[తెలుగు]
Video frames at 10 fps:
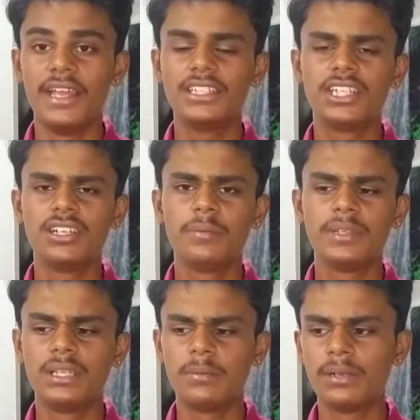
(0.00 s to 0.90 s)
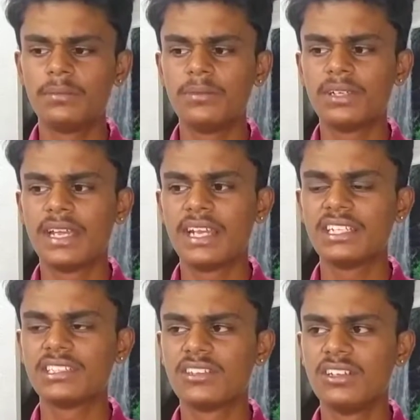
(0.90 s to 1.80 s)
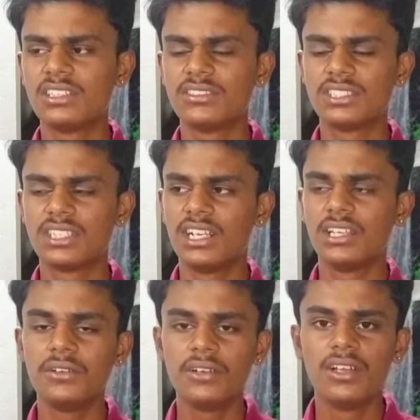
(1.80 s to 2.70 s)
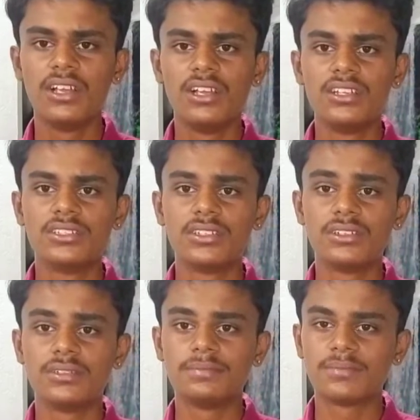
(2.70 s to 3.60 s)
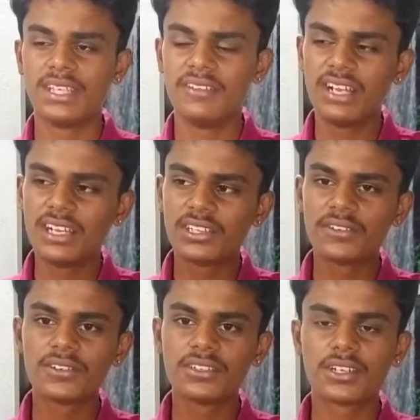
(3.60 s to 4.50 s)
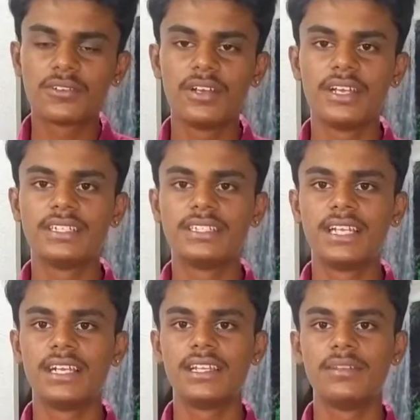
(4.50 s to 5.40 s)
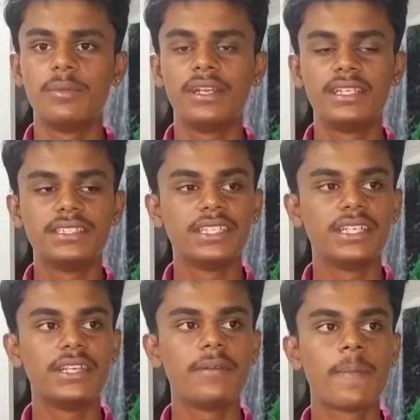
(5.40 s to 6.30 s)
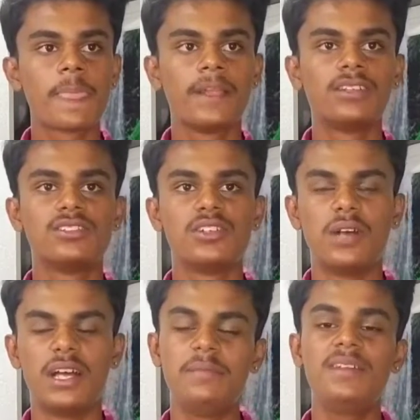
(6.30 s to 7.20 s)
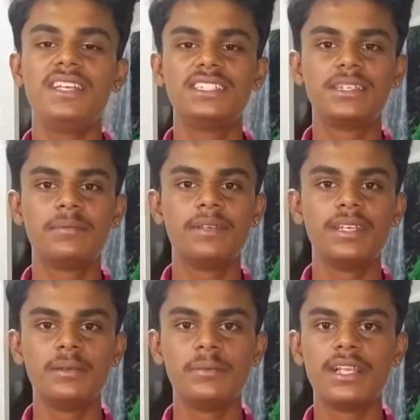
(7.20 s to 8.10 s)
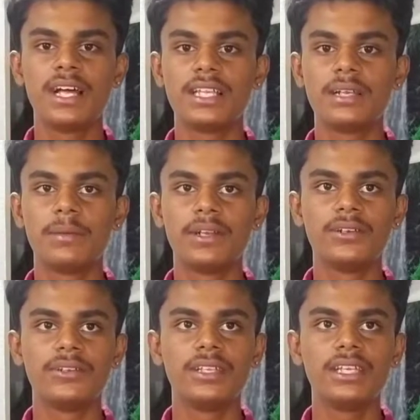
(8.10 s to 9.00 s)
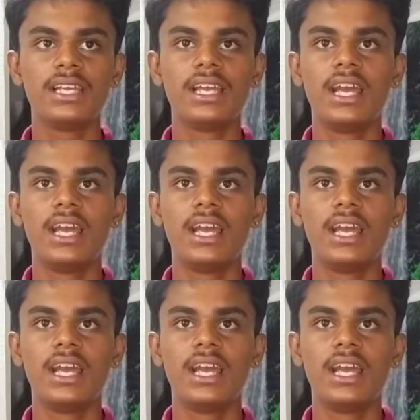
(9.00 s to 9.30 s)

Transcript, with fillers: హెయిర్ స్టైల్లో పెద్ద మనం కేర్ చేసుకోవాల్సిన అవసరం లేదు సో వీలైనంత వరకు తక్కువ హెయిర్ స్టైల్ అనేది మెయింటైన్ చేయండి సో అది మీ ఇష్టం మీ మీద ఆధారపడి ఉంటుంది